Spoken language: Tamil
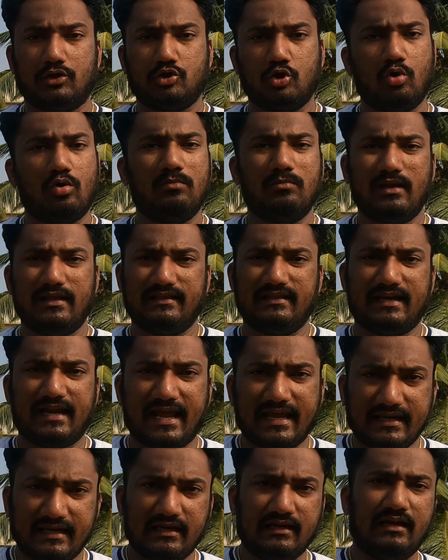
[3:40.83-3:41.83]
ஷோரூமில் இந்த
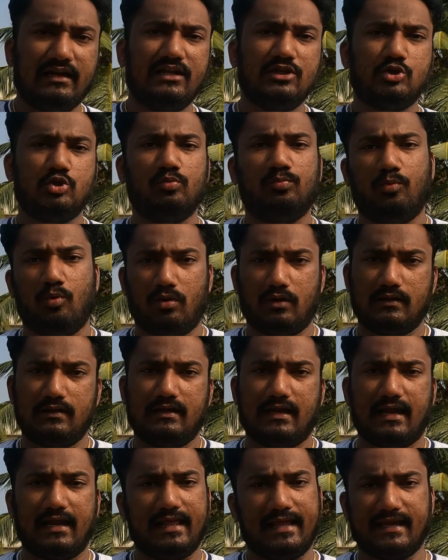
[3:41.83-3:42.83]
நைன் ஹண்ட்ரட் இஷ்யூ
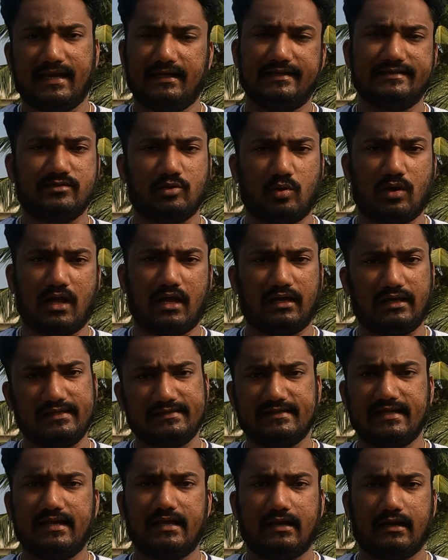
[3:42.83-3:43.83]
போகிறதுனால என்கிட்ட சொன்னாங்க
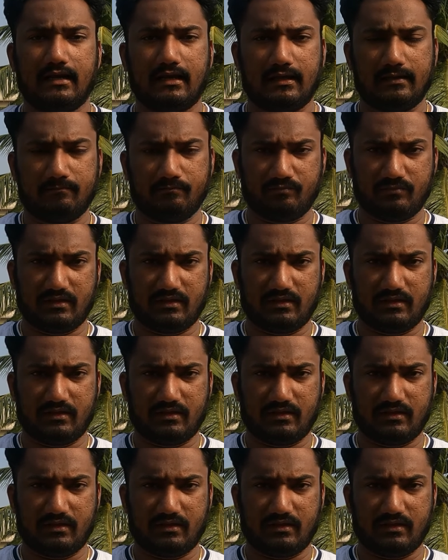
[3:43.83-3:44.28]
சார் uh,